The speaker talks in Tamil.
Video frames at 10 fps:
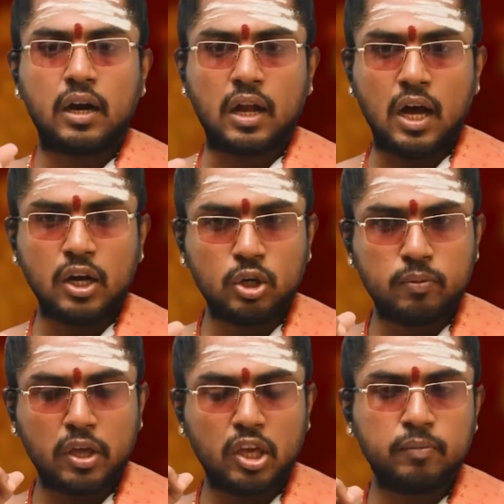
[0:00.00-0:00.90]

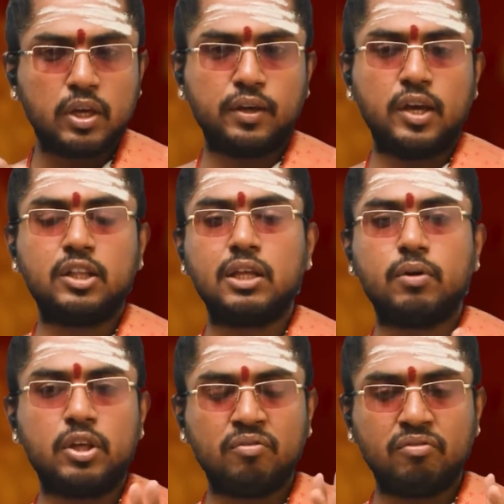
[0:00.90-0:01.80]
ராகுவையும்
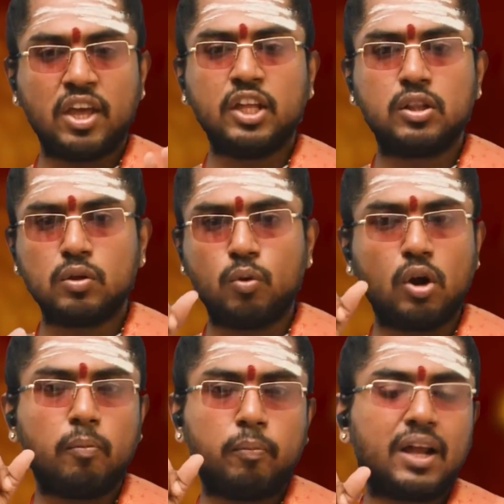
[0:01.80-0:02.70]
கேதுவையும் வைத்து
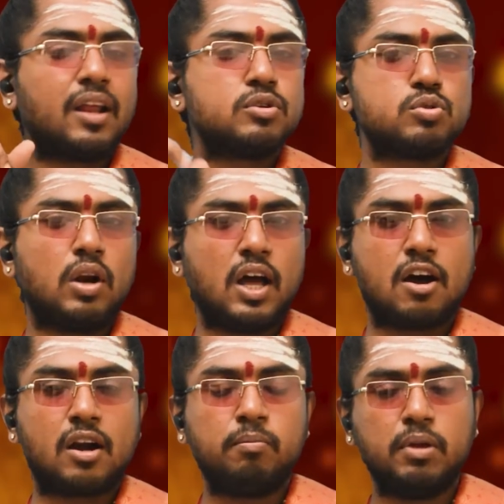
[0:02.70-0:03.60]
ஒரு பலன் சொல்ல
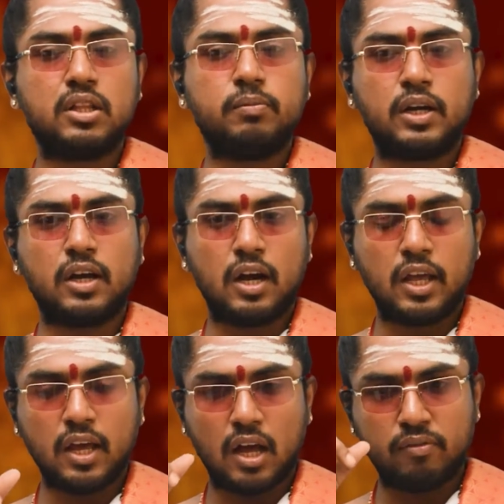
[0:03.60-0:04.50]
ஆரம்பித்து விட்டாலே